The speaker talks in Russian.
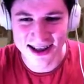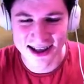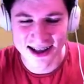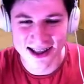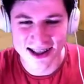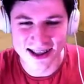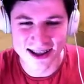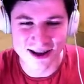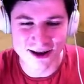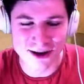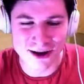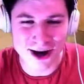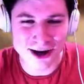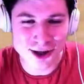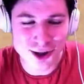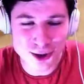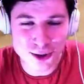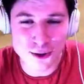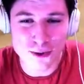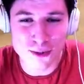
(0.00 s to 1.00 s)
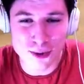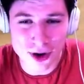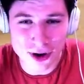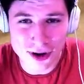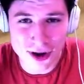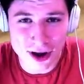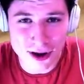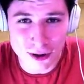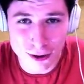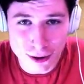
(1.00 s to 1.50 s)
Ну а чё,
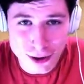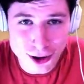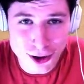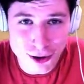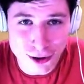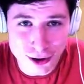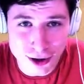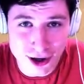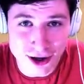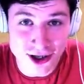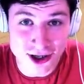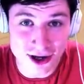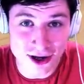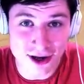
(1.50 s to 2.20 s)
братан, ну, ну а чё, нельзя? нельзя?